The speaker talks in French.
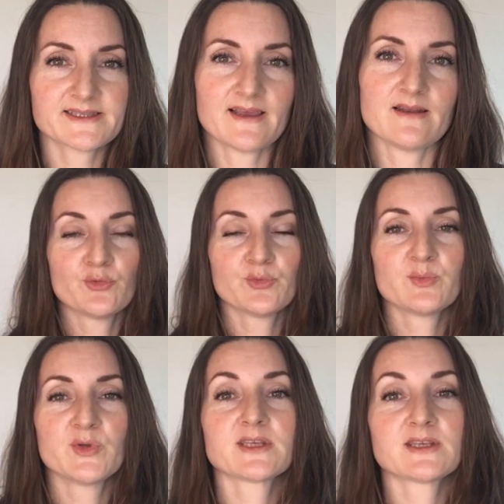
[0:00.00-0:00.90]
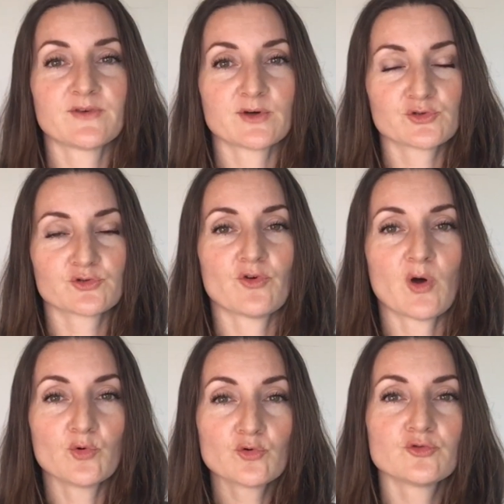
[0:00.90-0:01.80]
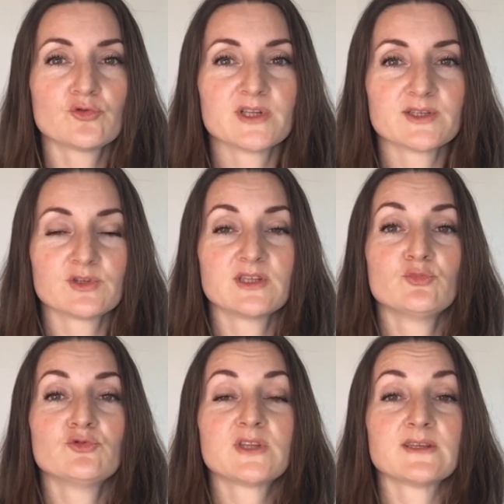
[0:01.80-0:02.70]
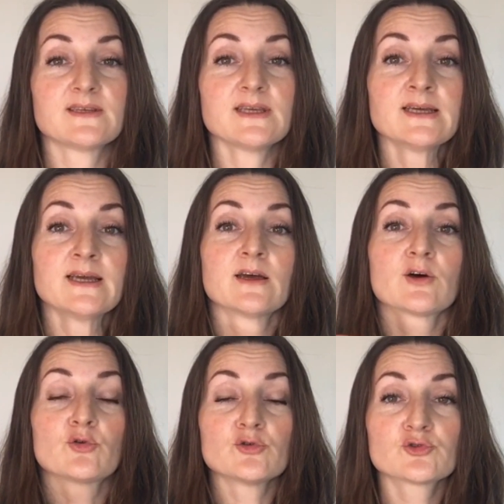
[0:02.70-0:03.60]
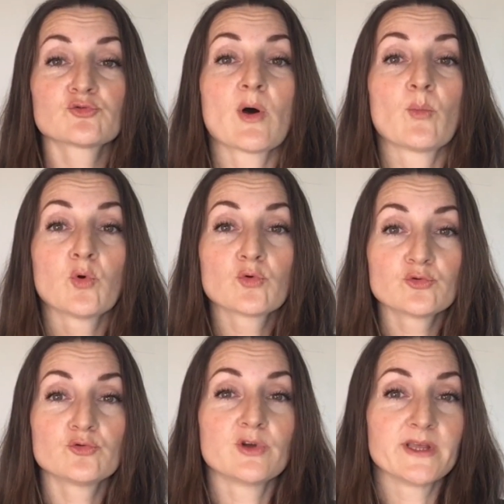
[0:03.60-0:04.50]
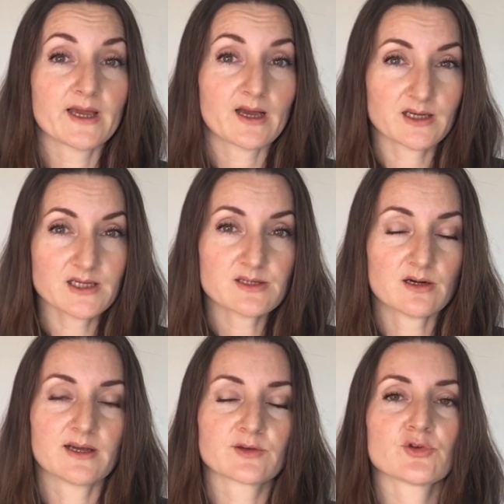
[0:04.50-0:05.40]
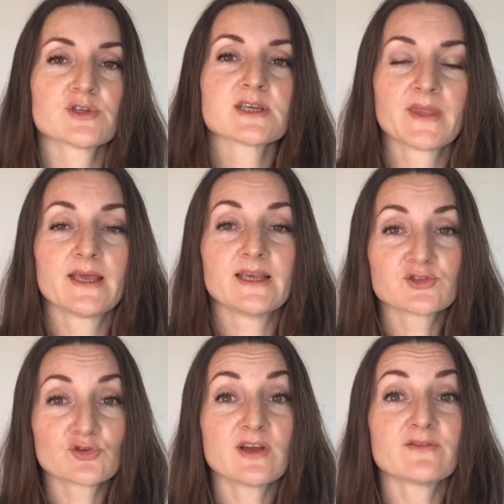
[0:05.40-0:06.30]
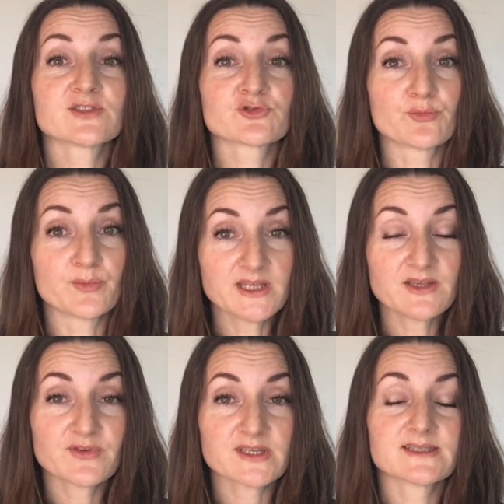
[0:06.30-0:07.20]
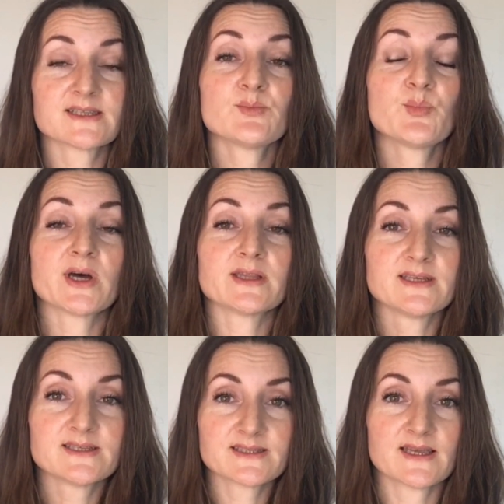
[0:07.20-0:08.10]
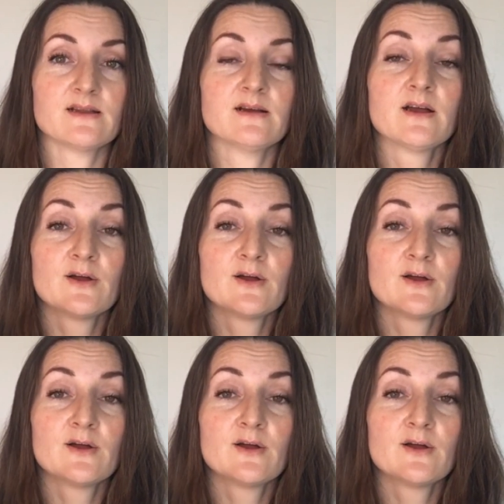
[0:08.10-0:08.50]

selles. Un bébé qui va recevoir beaucoup de lait de début de tétée reçoit beaucoup de lait riche en lactose et cela va se manifester par des selles